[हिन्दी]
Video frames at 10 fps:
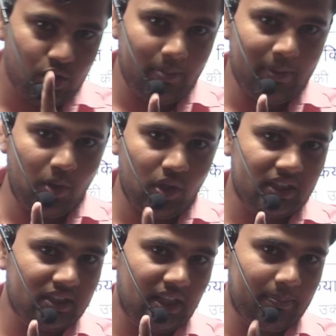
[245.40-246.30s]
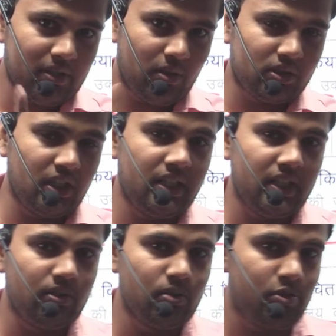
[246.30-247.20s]
भी बोर्ड की तरफ से ऑथेंटिक
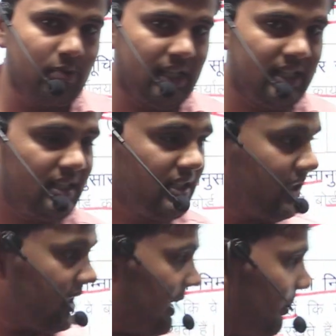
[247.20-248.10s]
न्यूज मिलेगी या फिर